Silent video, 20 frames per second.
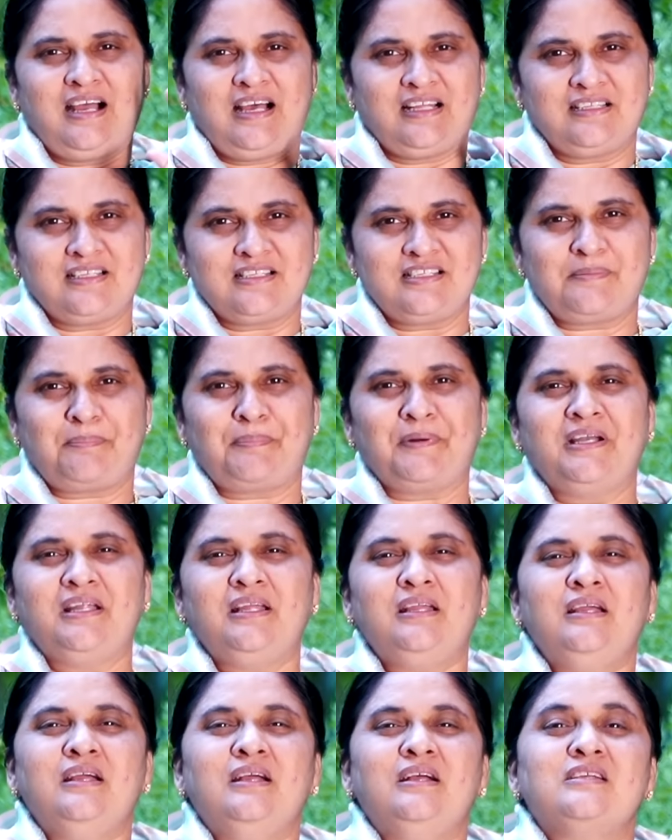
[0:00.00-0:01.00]
అందరు
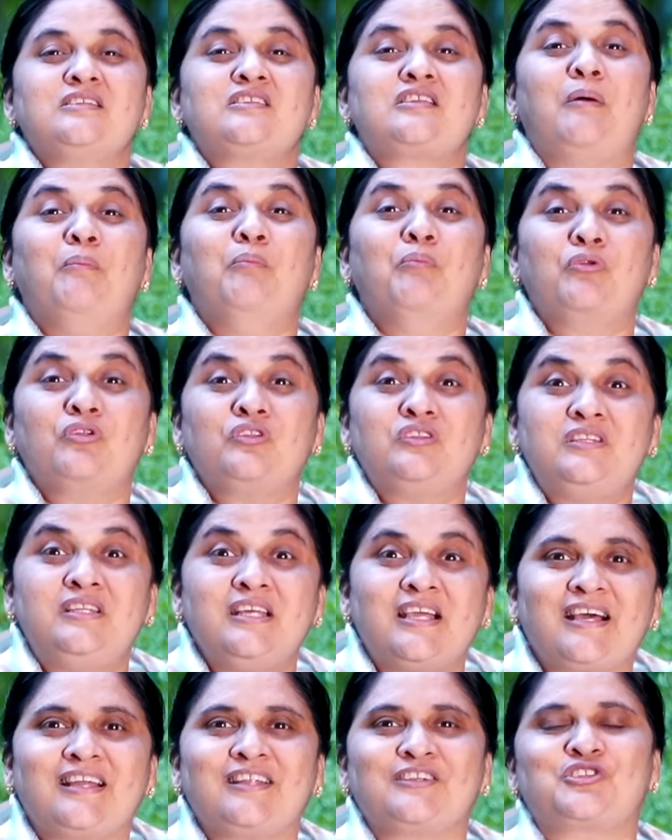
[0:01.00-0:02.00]
చెప్పండి
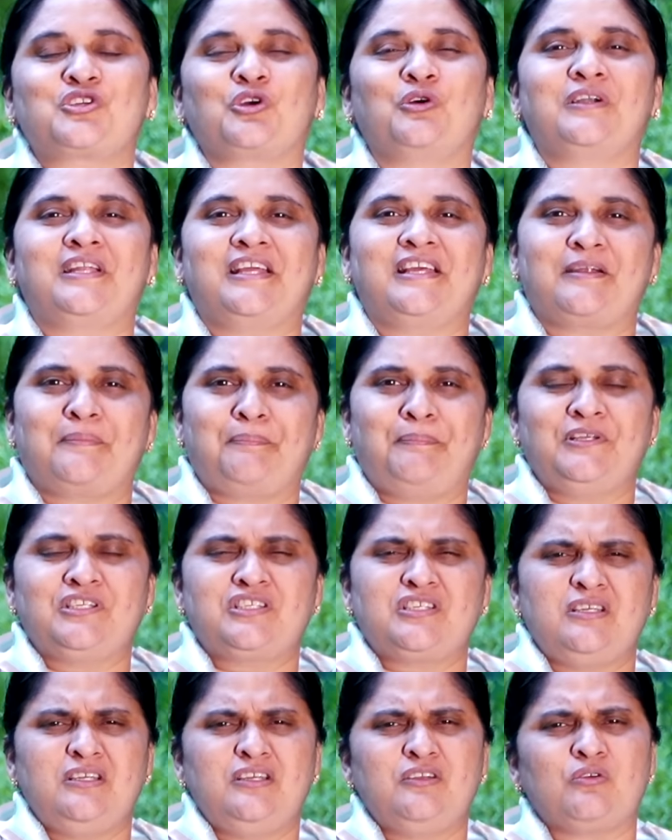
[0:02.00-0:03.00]
సమృద్ధి గల చోటుకి
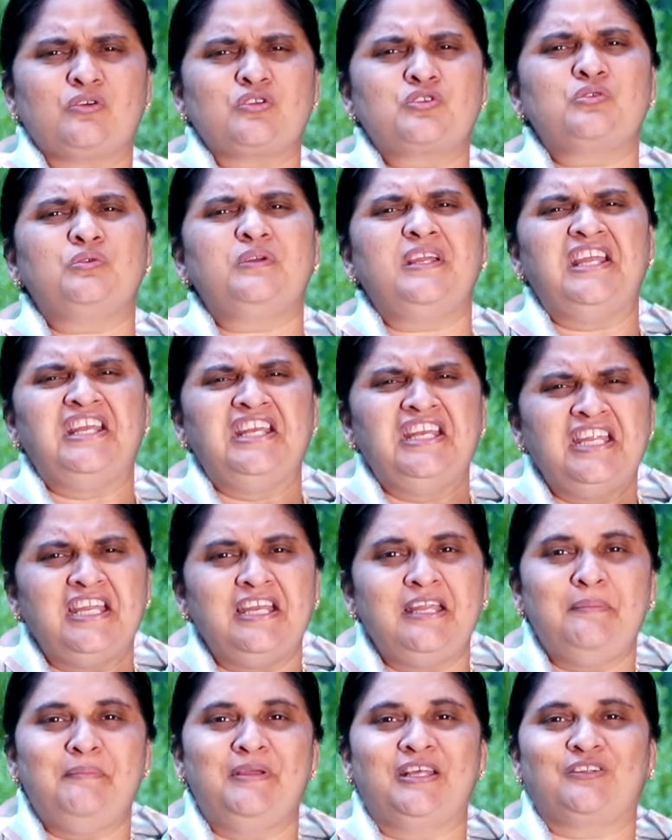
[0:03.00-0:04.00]
రప్పించి ఈరోజు ఎన్ని
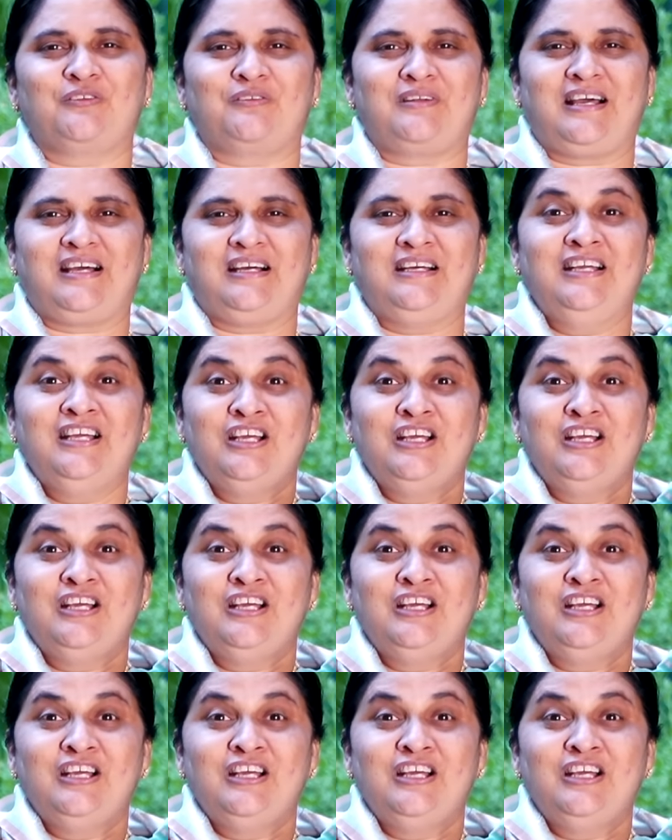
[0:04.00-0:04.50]
నీ మీద ఉన్నా